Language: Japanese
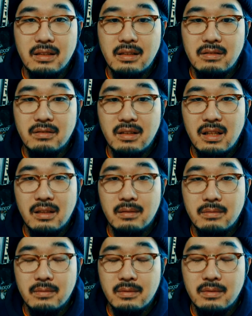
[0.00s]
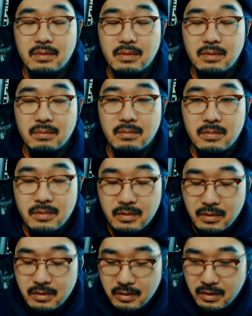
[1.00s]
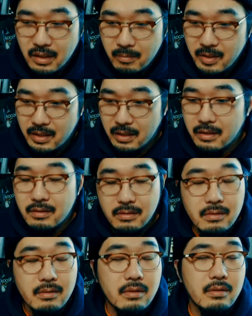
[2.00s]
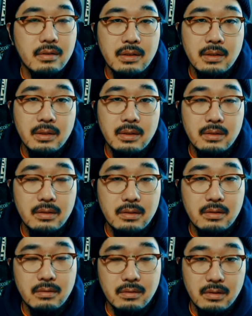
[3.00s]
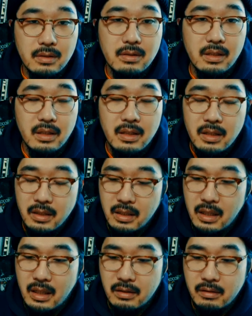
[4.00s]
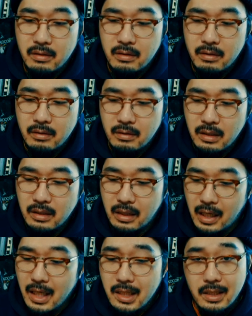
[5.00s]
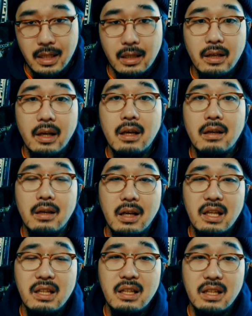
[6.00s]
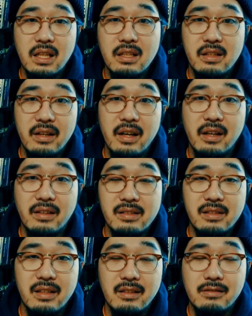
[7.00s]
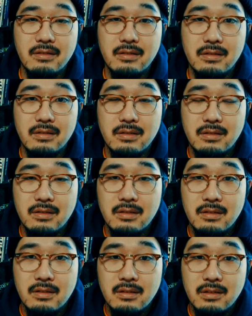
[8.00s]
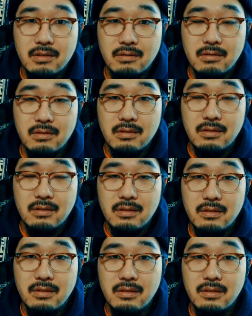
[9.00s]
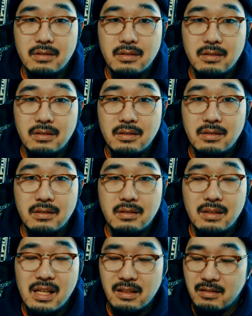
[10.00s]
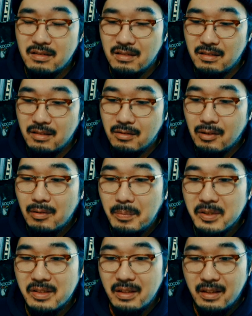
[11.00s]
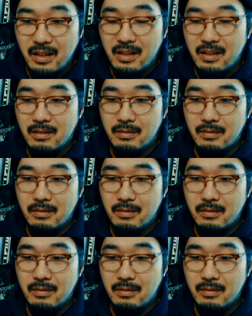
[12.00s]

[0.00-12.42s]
てたのがもう ど, もうどんどんダメになってくるというところですね。で、あのー、なんだっけ、エディだっけエディが来て助けに来るところのあのー、同ポジでね、